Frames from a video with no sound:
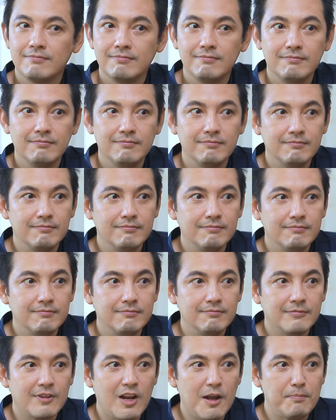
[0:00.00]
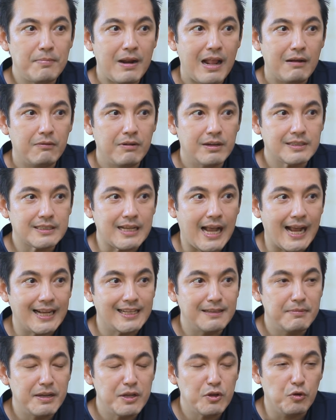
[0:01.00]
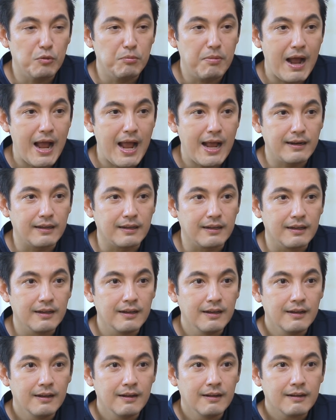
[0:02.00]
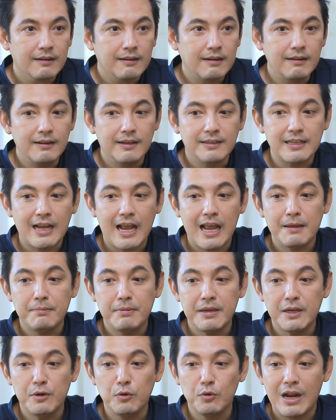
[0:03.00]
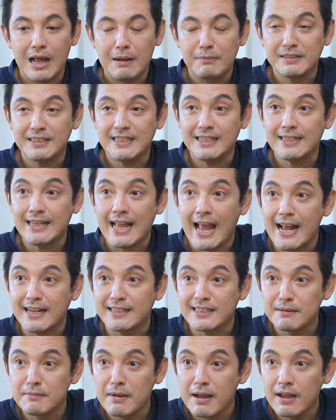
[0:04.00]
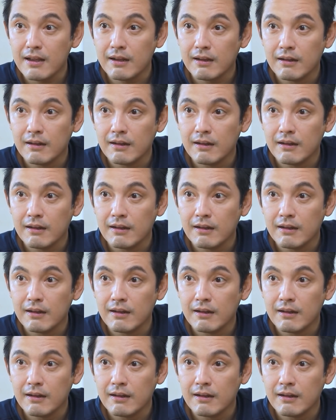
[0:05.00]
อืม ก็แปลว่าสายจะไม่อยู่บ้าน ก็เลยจะให้พี่ดูแลบัญชีแทนใช่ไหม